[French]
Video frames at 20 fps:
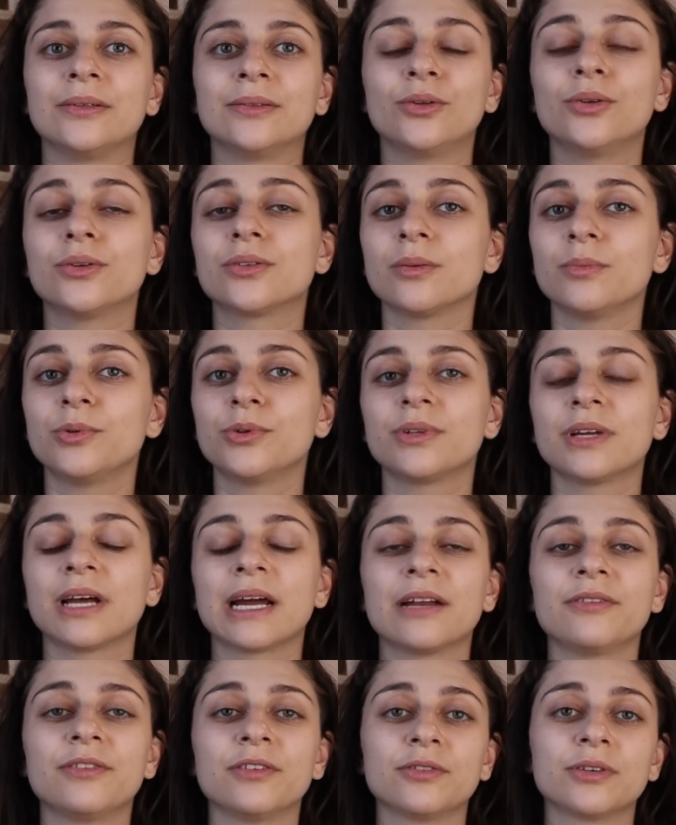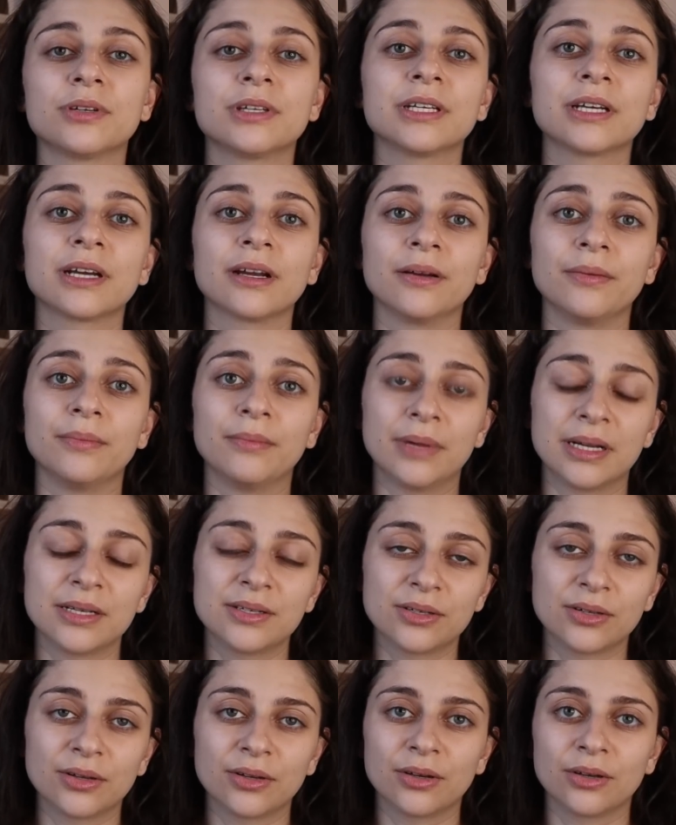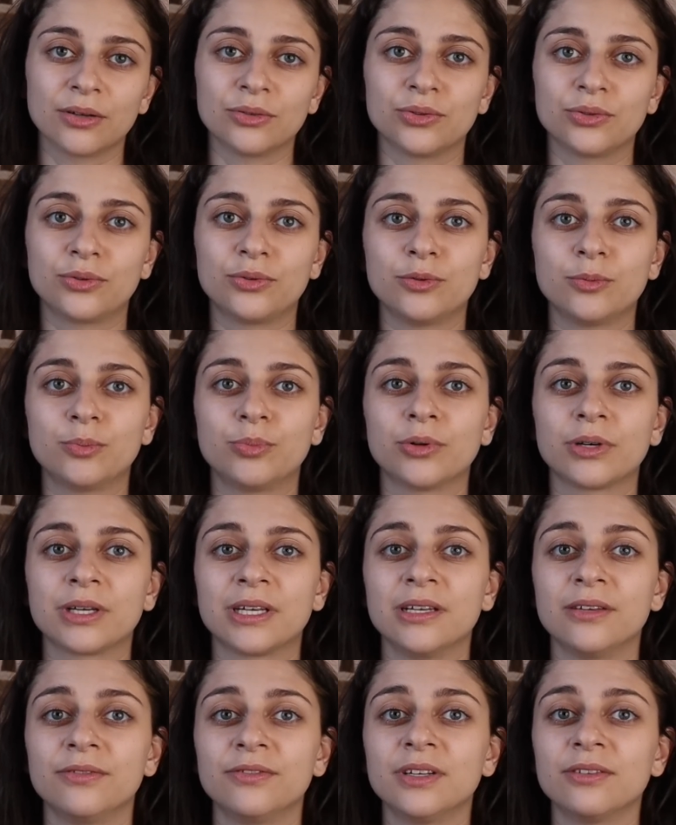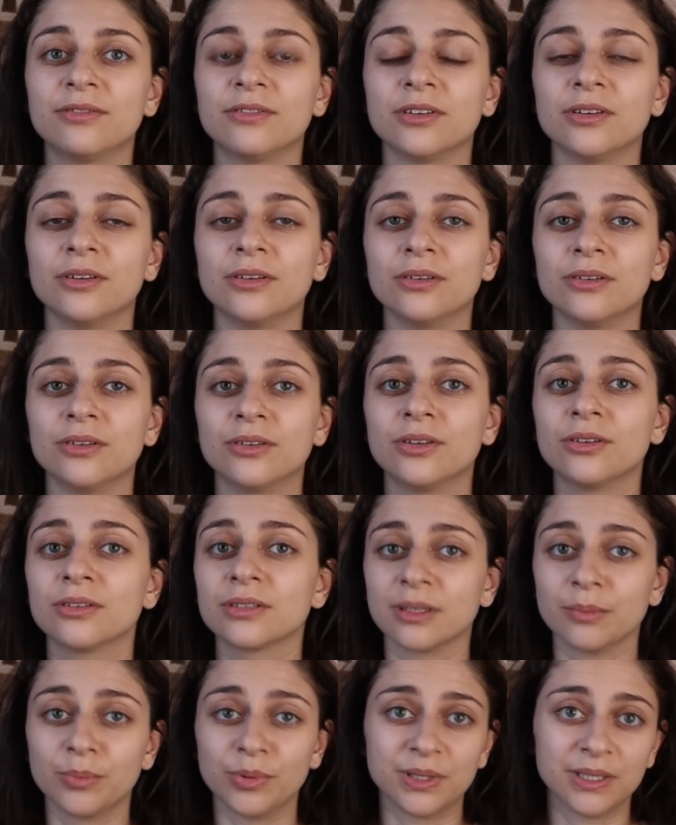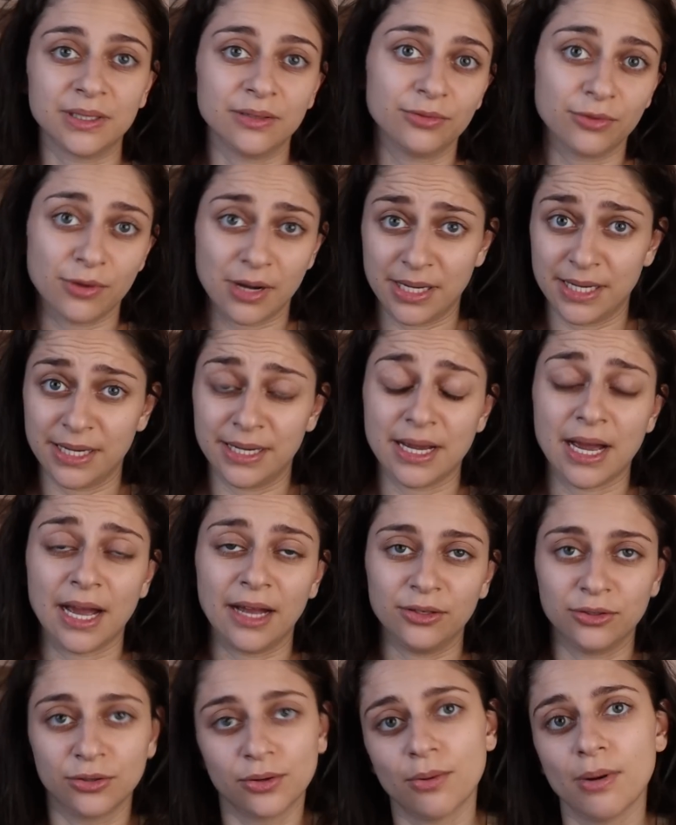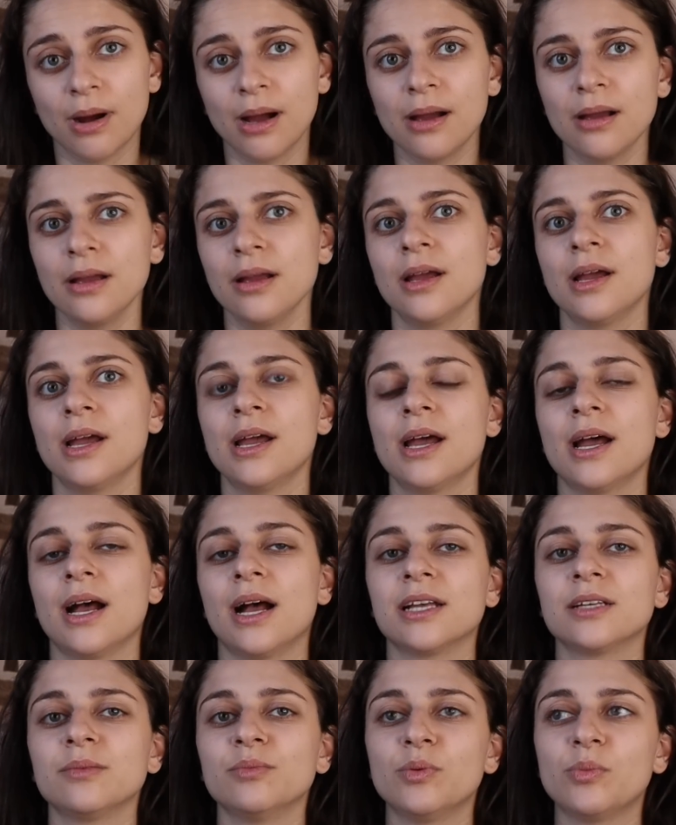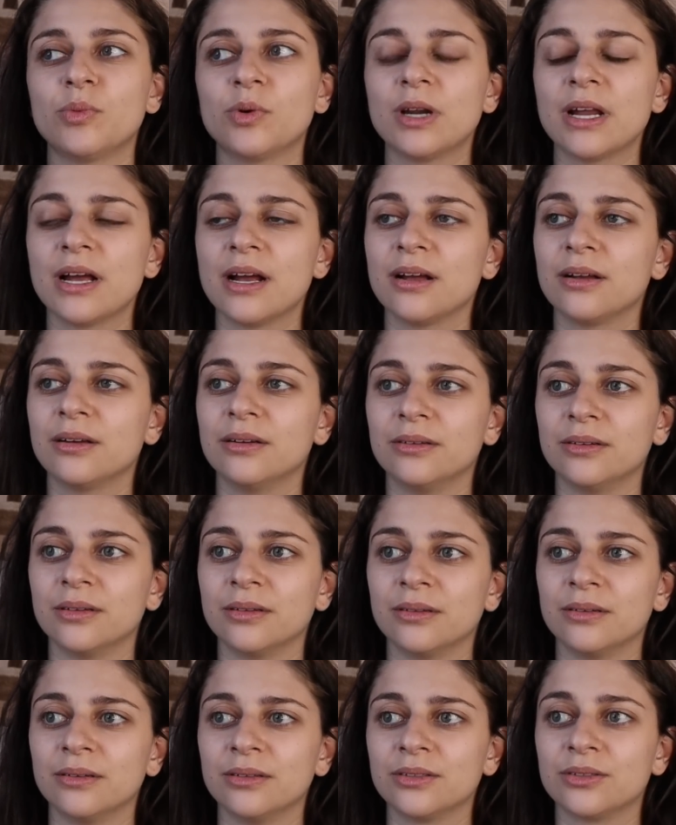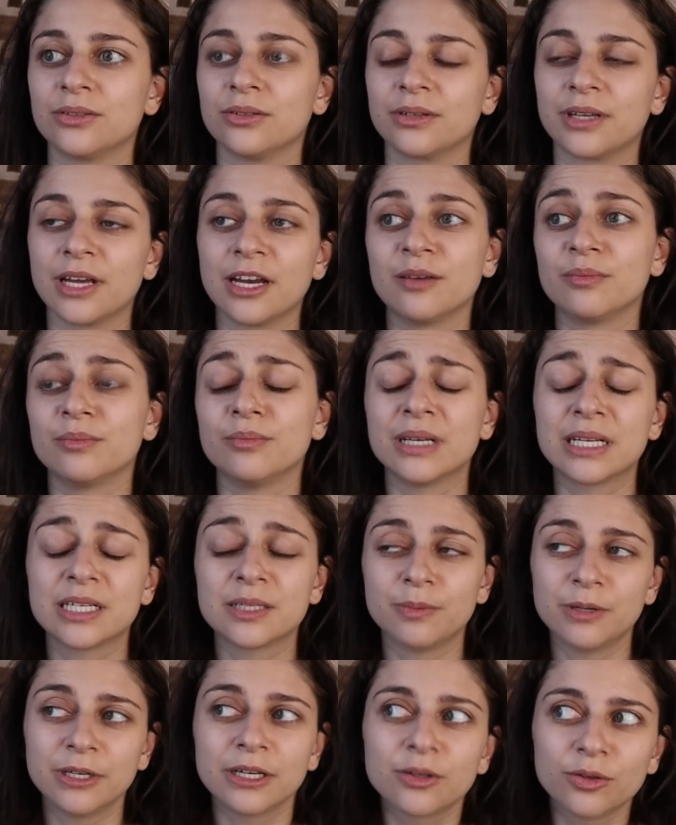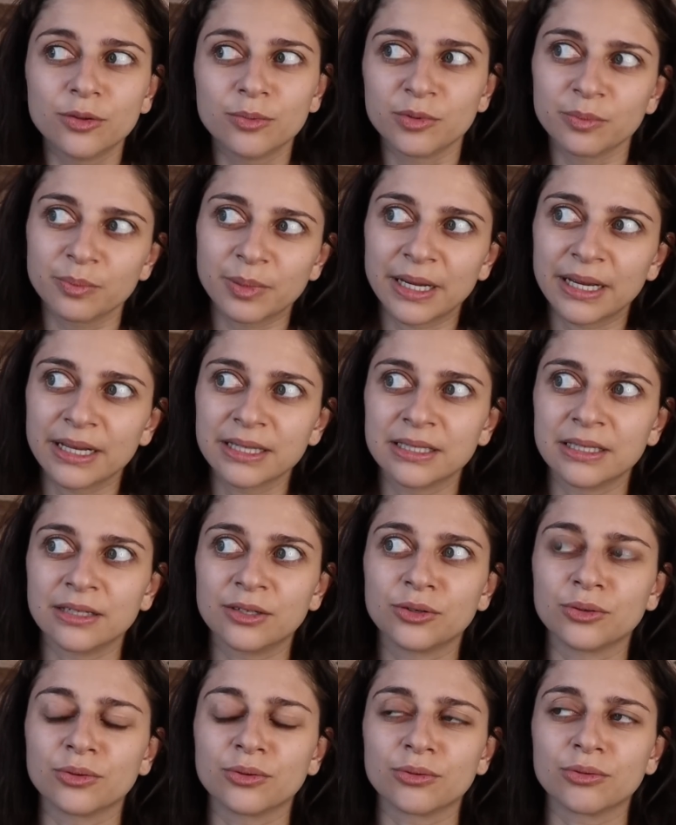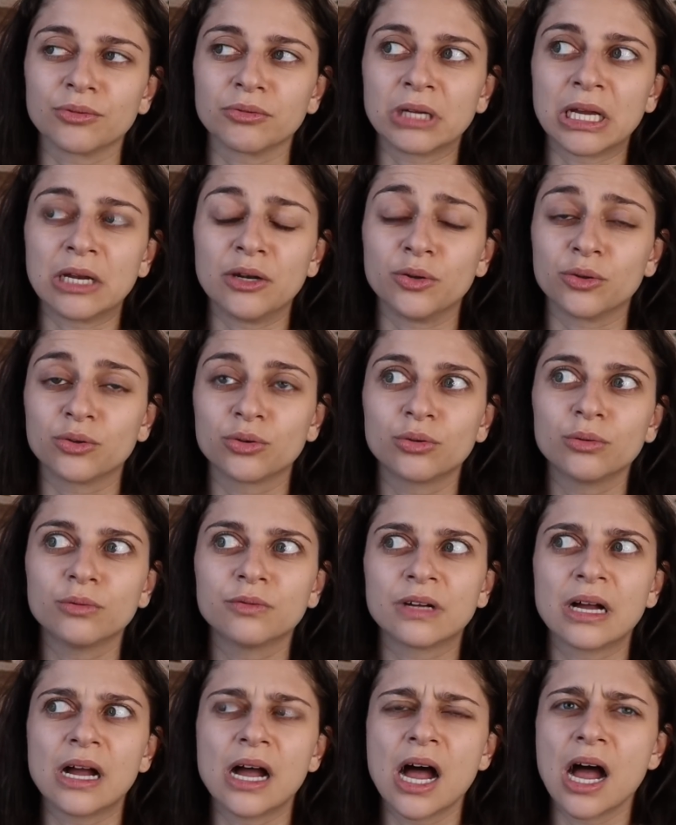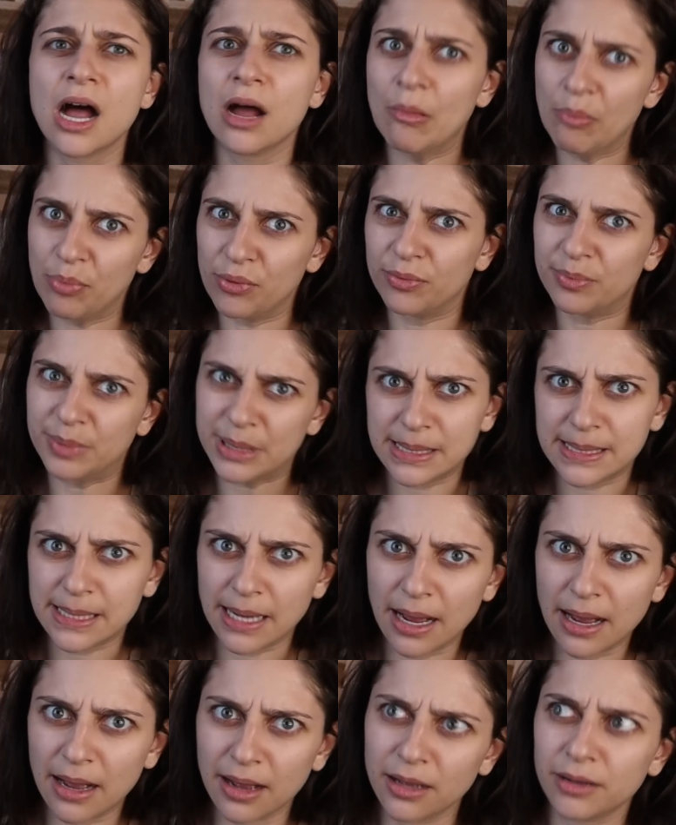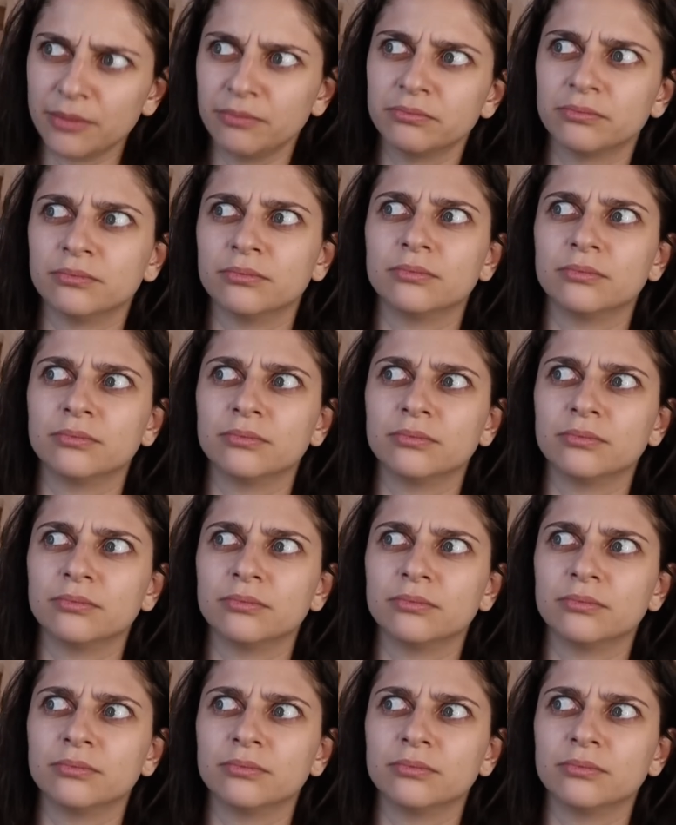deux ans plus tard, elle fait venir ma sœur, du coup, pour qu'ils vivent dans un petit foyer à Troyes. À ce moment-là, ce qu'elle m'explique de mon père, c'est qu'elle le trouve un peu bizarre